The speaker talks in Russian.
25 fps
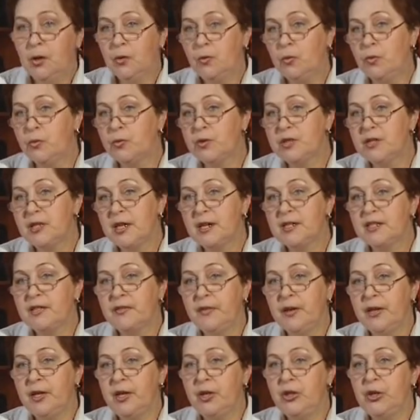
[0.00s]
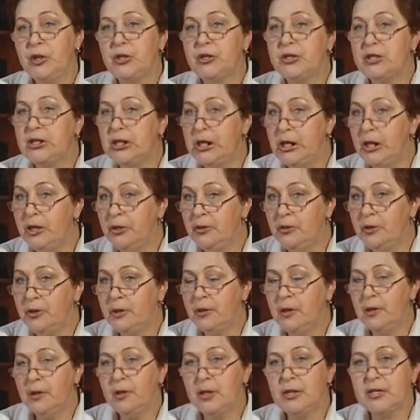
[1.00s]
курс на освоение целинных
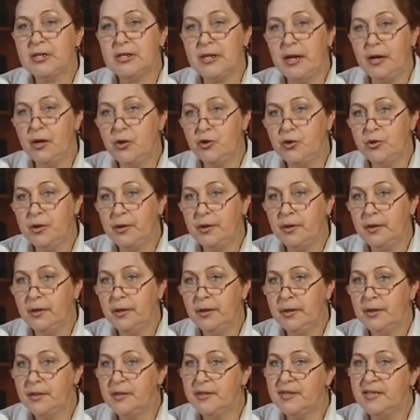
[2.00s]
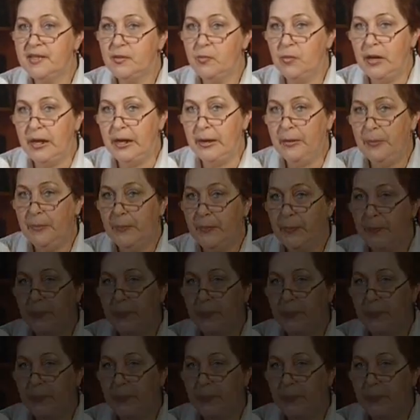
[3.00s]
и залежных земель.